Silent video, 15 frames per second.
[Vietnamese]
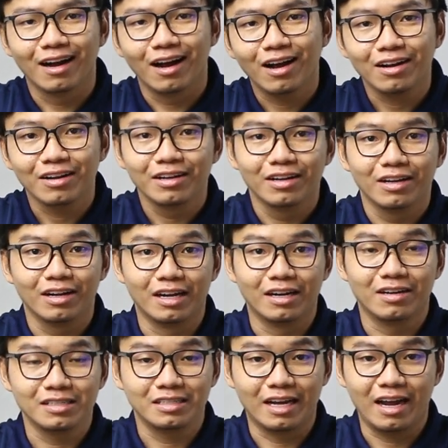đó
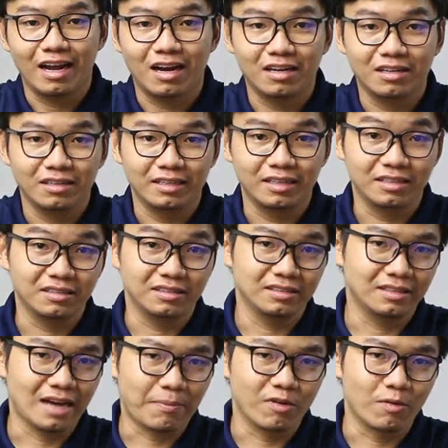thì nó sẽ
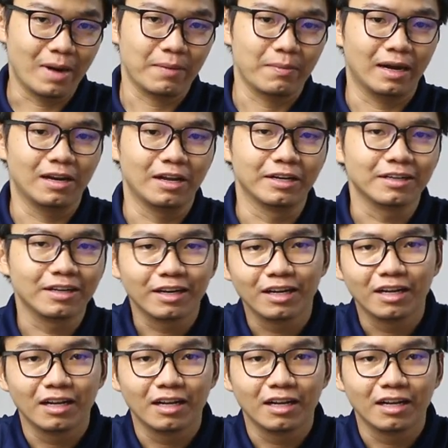đập vào mắt bạn liền